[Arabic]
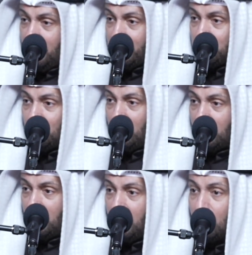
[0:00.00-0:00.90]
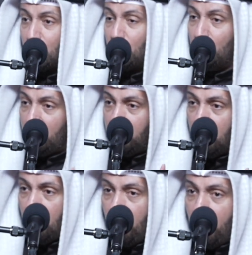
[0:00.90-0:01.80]
يا رسول الله قل
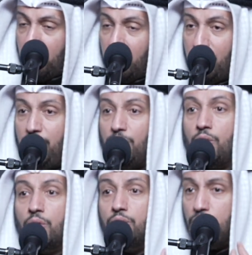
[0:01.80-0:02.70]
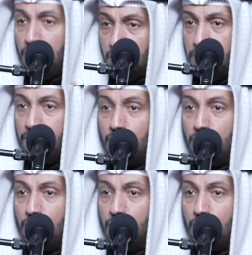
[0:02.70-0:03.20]
إن كنتم